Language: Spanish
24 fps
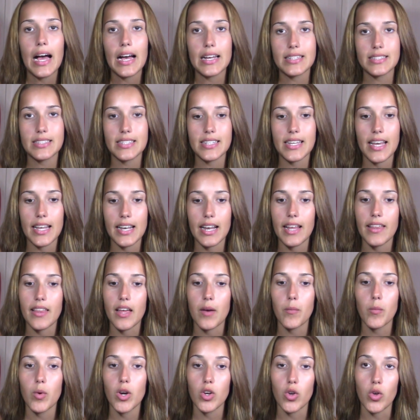Así que
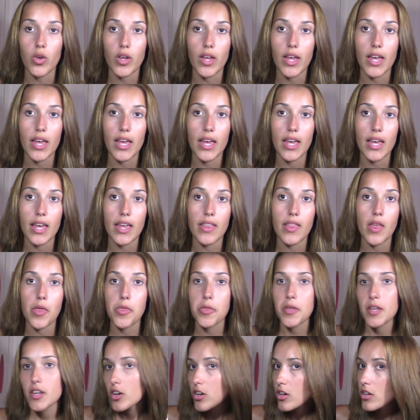nada, bueno, eh,
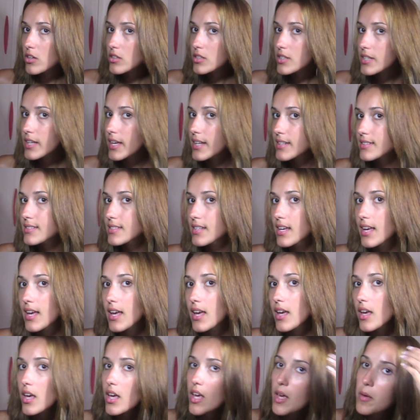deciros que
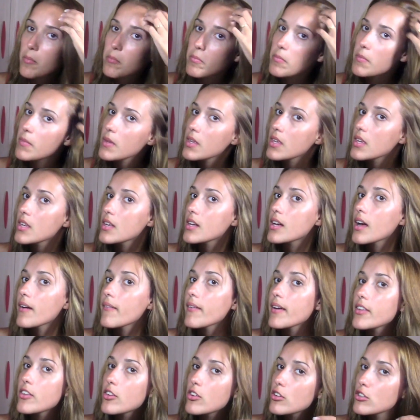este es mi
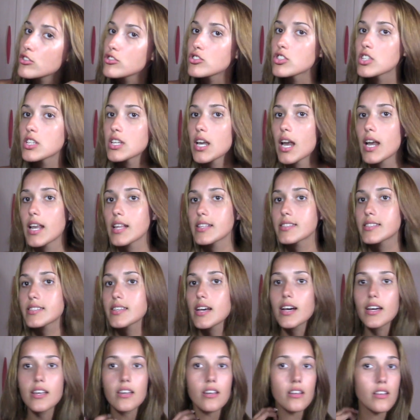cabello sin
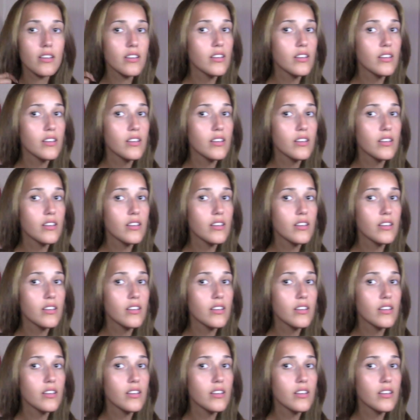alisar,